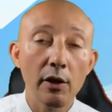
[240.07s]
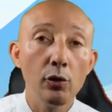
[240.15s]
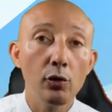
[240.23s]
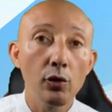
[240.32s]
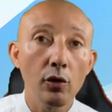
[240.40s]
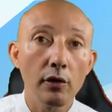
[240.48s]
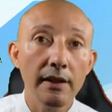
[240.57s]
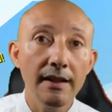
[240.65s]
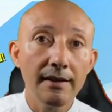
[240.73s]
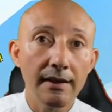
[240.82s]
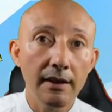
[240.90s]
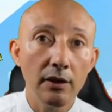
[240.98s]
che io non ho
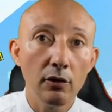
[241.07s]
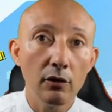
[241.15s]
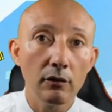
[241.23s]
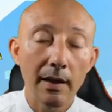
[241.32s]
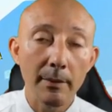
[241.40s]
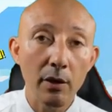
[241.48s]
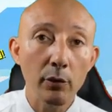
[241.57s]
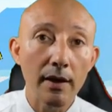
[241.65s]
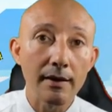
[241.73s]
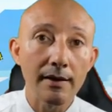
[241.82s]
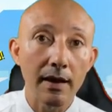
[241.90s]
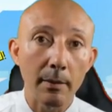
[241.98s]
inserito la mia
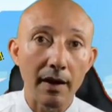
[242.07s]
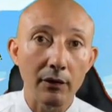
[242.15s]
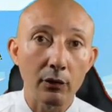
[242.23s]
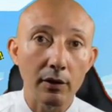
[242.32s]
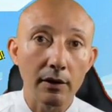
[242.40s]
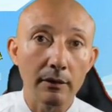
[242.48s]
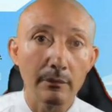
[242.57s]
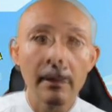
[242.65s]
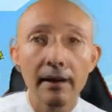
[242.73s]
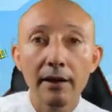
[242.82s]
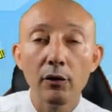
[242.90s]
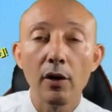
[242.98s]
utenza e la password. E
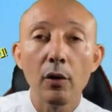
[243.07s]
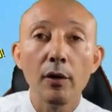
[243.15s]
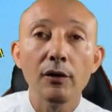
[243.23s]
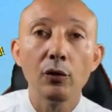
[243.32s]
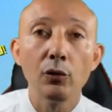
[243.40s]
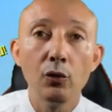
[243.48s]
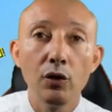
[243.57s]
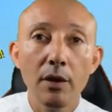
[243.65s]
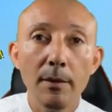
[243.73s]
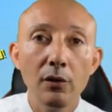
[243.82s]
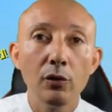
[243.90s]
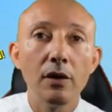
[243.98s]
credo che questo
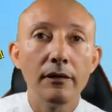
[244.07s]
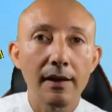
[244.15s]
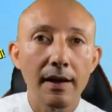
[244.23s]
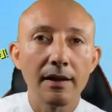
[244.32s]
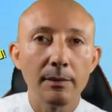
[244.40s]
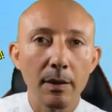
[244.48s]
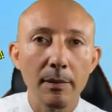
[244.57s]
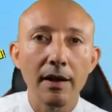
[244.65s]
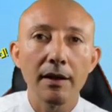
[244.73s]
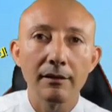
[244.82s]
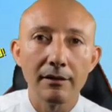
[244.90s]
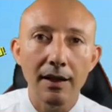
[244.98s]
suggerimento ti farà
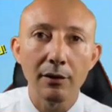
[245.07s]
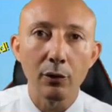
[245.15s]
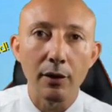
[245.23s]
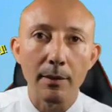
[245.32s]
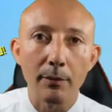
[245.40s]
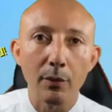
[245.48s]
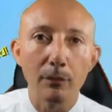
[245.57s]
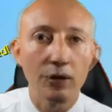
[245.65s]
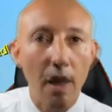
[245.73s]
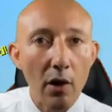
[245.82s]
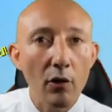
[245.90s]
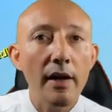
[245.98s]
risparmiare tanto tempo.
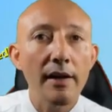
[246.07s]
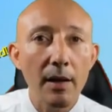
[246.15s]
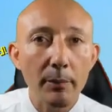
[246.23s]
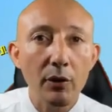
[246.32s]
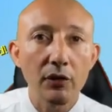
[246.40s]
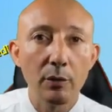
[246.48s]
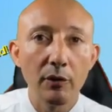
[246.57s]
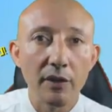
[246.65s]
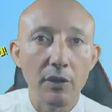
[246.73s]
Ciao ed al prossimo